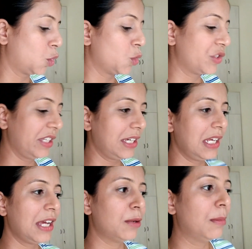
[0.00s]
तो उसी के
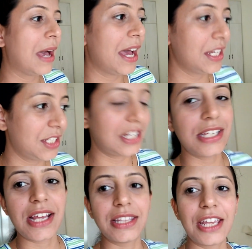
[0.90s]
लिए हम बाहर
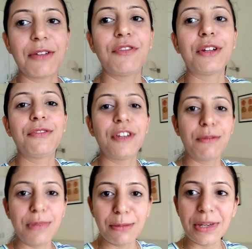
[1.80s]
चले जाते हैं पर फिर
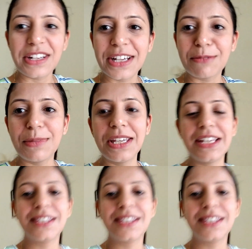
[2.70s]
भी मैंने अभी